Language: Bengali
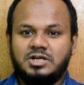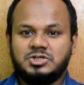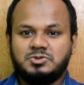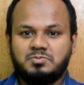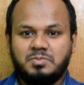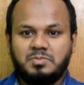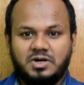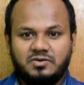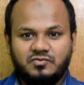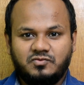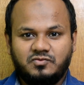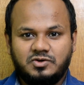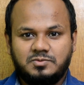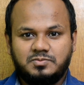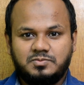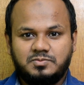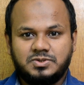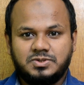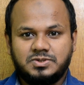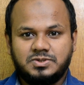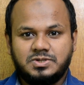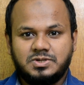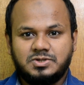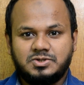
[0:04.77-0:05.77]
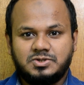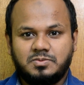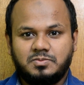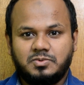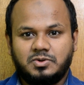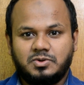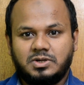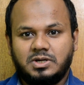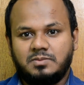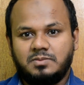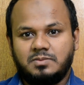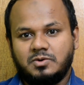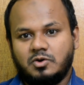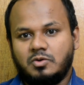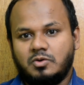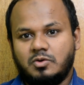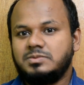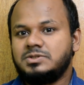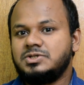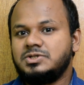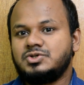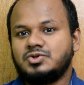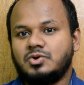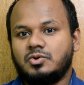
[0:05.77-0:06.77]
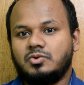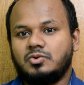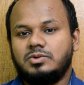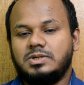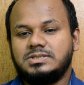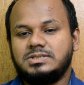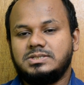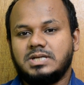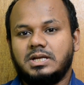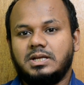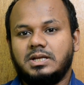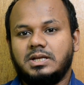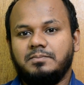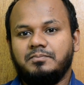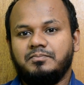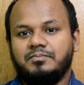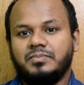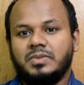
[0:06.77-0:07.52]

স্মার্টফোনের প্রসেসর সম্পর্কে আমরা কম বেশি সকলেই জানি